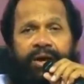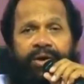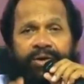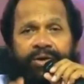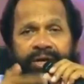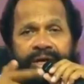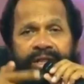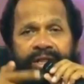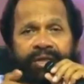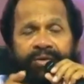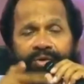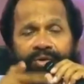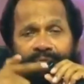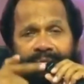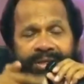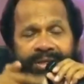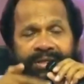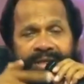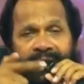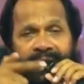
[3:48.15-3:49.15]
और यदि वो
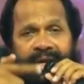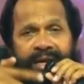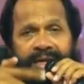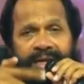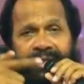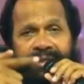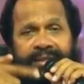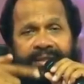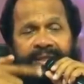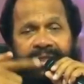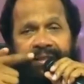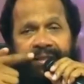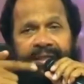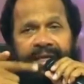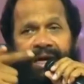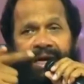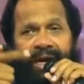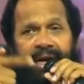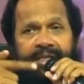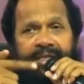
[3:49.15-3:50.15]
मसाले के साथ
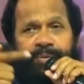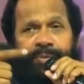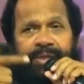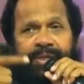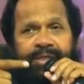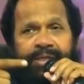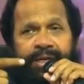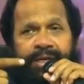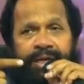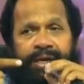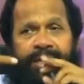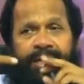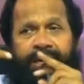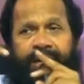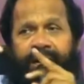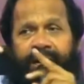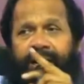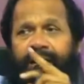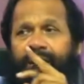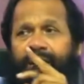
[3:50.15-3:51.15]
घास भी चला
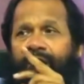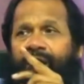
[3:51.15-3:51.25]
गया